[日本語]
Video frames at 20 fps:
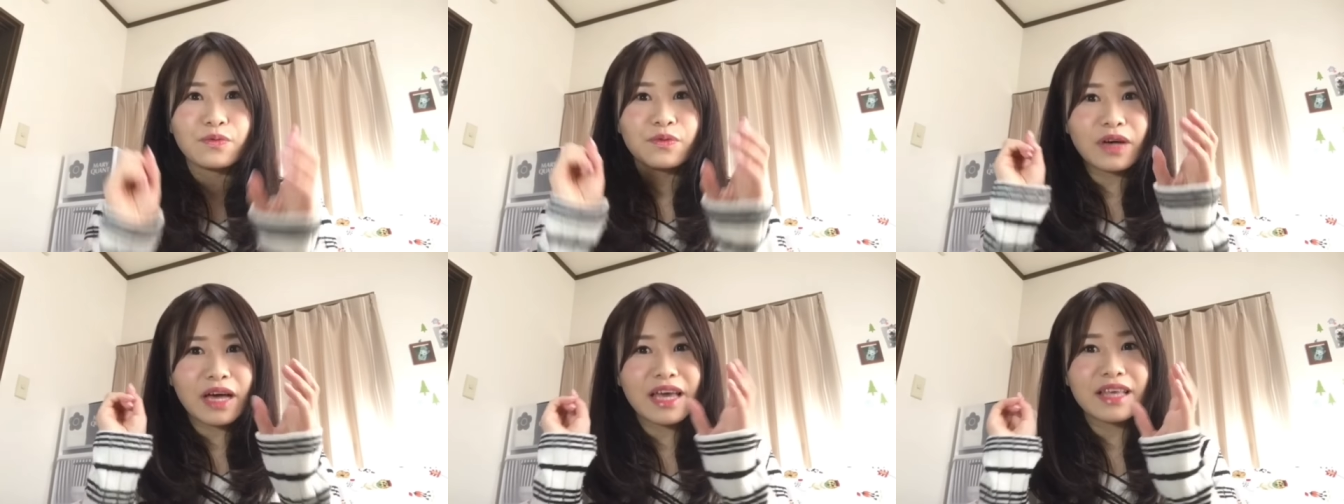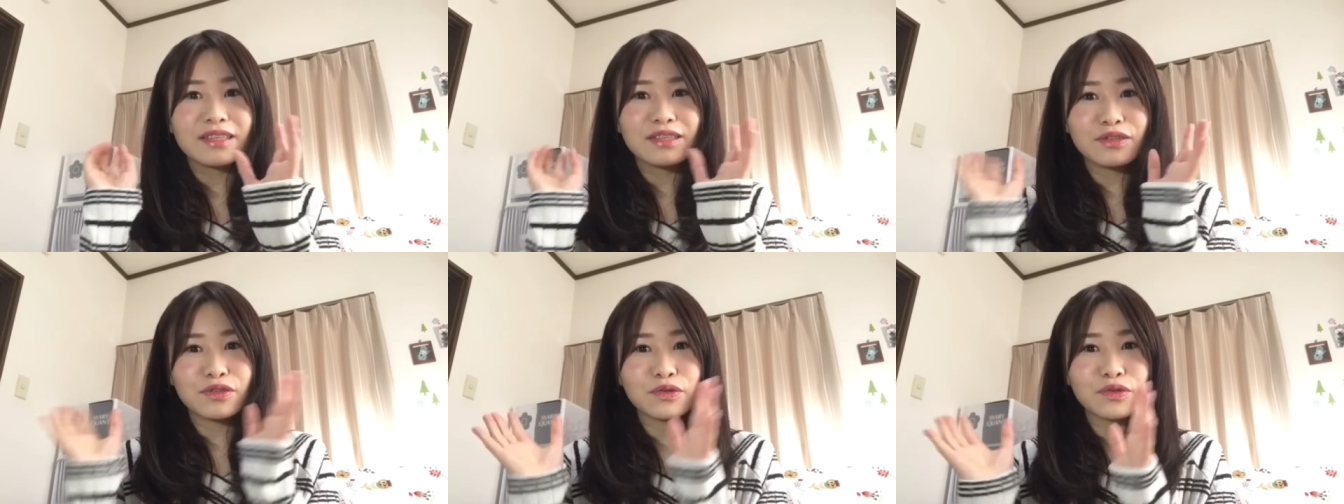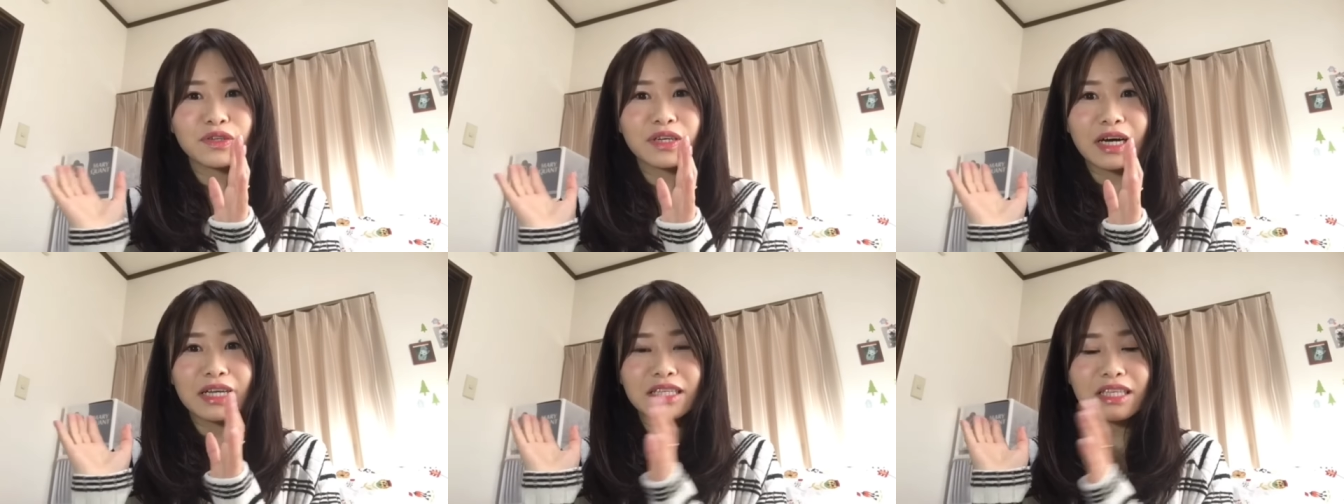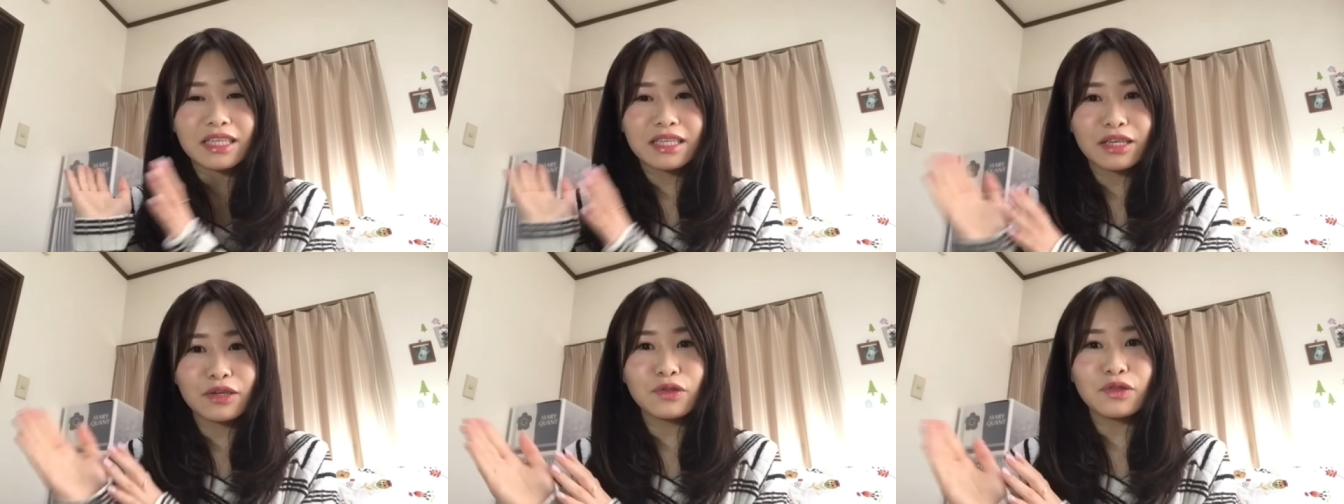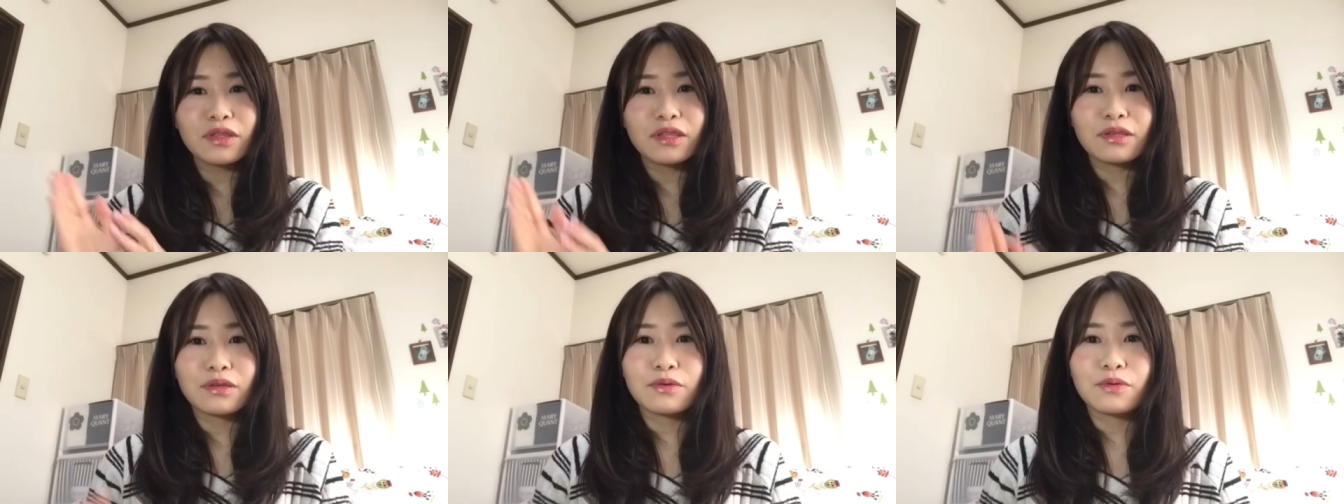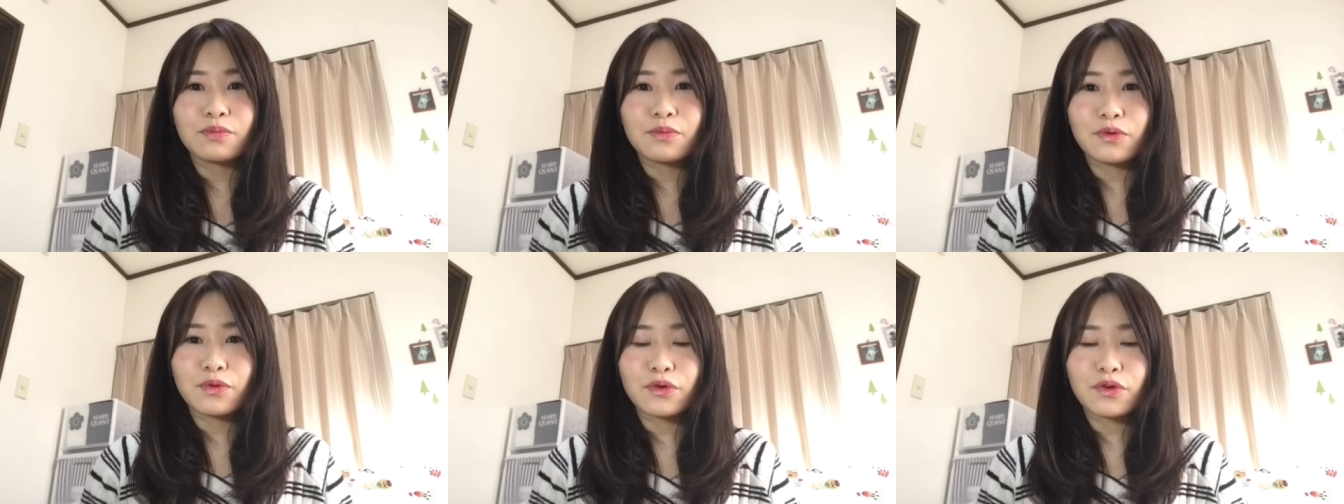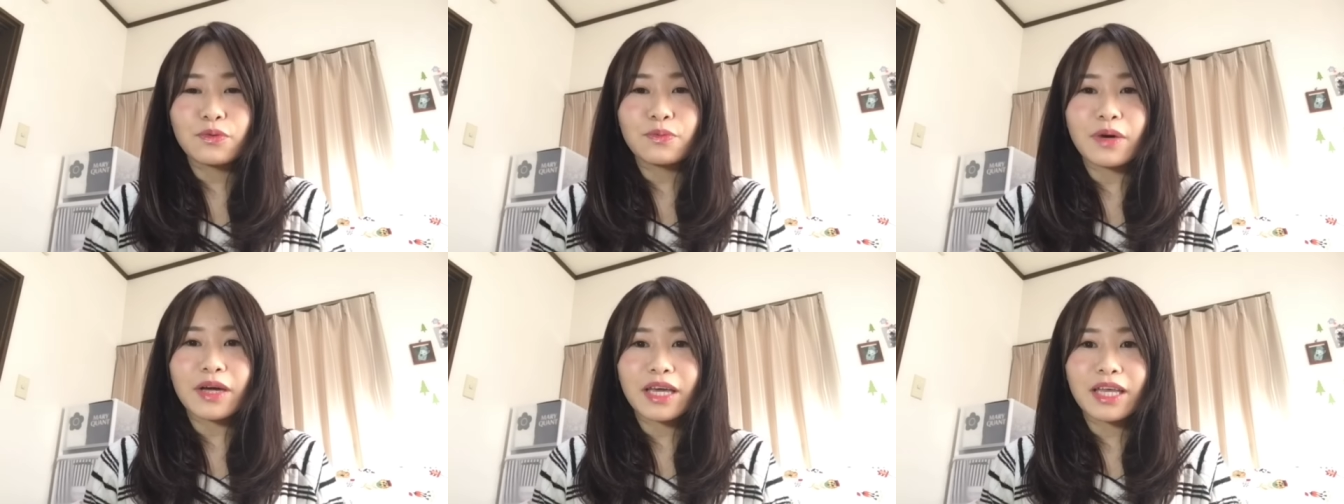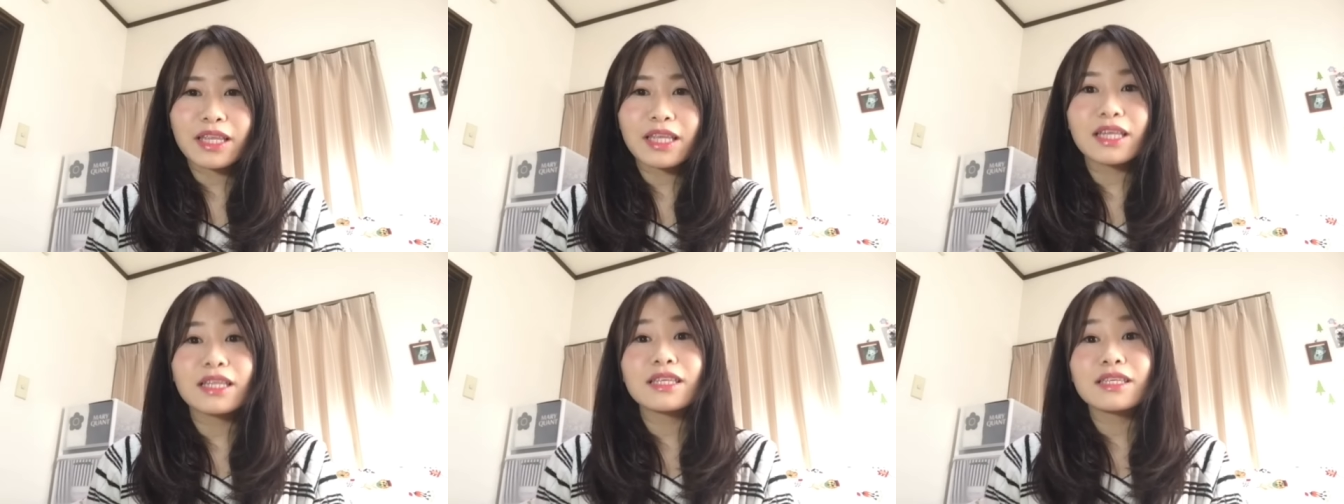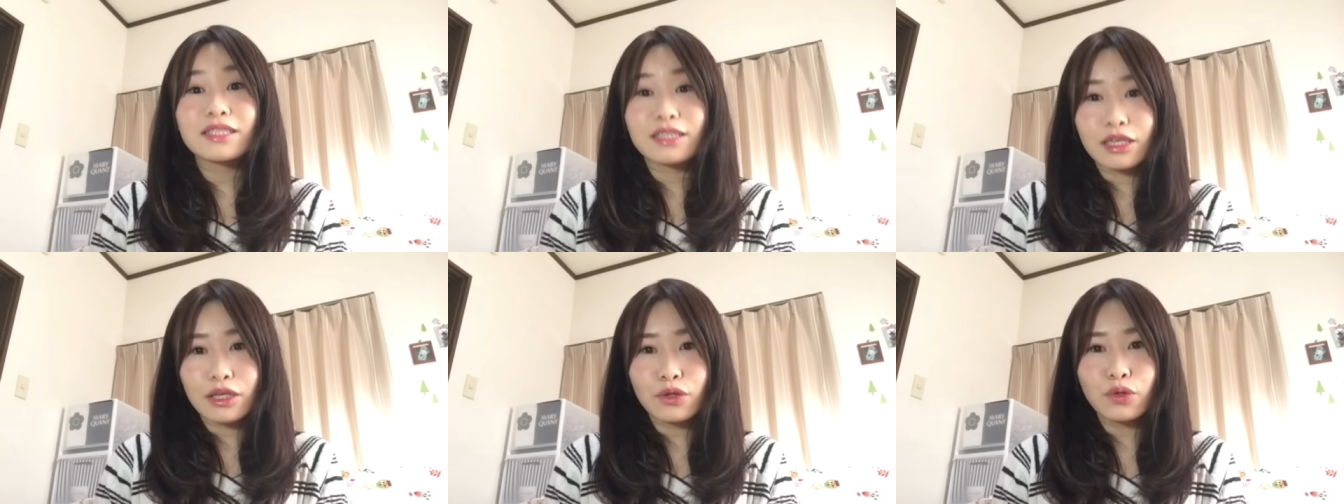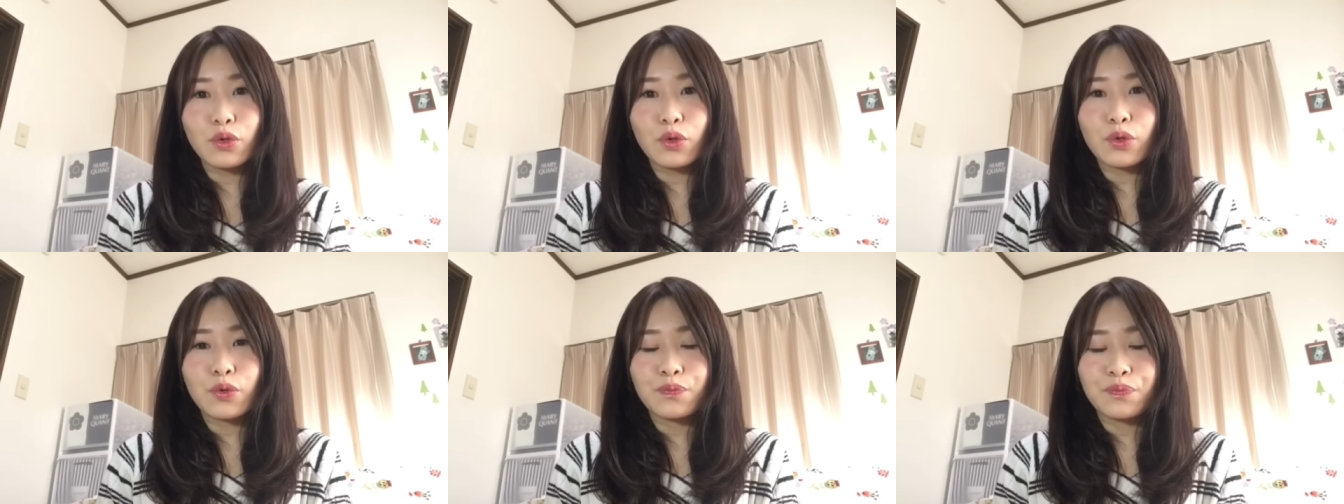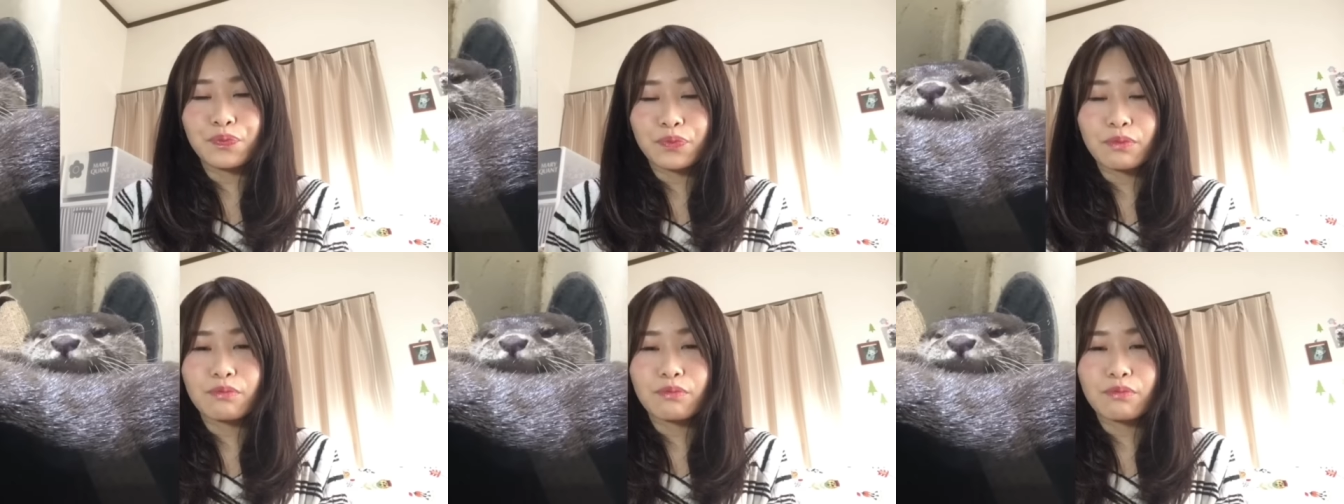はい、水族館に行ったよっていうブログもあげたんですけど、